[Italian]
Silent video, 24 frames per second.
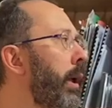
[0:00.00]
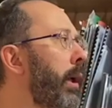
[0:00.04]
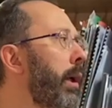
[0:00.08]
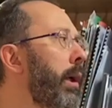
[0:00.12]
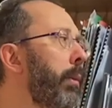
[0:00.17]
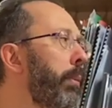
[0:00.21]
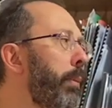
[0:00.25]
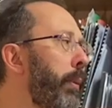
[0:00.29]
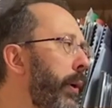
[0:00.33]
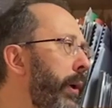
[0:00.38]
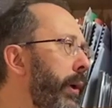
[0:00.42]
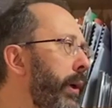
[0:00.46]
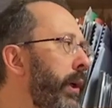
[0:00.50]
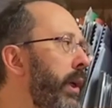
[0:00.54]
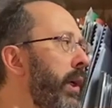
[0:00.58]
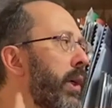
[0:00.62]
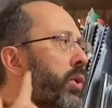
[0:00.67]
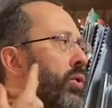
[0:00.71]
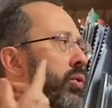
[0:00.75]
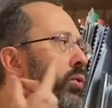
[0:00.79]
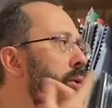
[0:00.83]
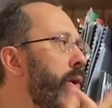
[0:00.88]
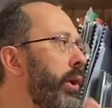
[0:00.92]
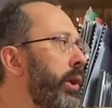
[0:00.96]
e poi il
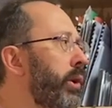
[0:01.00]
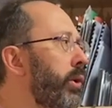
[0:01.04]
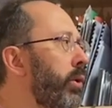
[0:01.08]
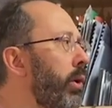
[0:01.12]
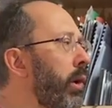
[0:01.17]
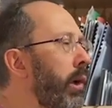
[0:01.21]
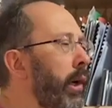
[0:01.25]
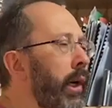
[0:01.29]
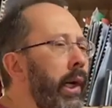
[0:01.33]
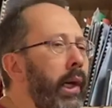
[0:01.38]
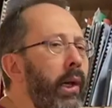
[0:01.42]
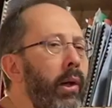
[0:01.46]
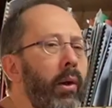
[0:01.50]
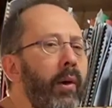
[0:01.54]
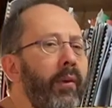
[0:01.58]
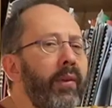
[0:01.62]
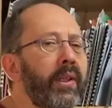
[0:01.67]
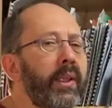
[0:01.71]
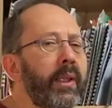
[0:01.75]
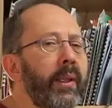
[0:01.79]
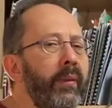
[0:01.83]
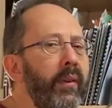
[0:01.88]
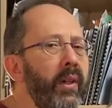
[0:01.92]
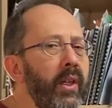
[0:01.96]
suo ritornello.
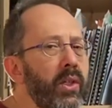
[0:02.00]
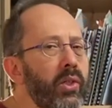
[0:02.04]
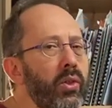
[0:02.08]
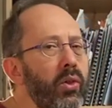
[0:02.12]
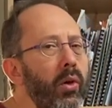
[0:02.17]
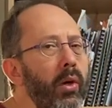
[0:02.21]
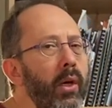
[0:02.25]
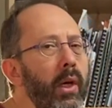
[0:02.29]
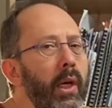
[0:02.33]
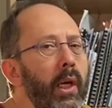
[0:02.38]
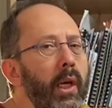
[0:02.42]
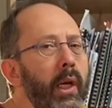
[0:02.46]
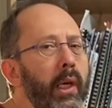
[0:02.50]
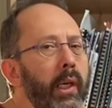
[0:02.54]
Avete visto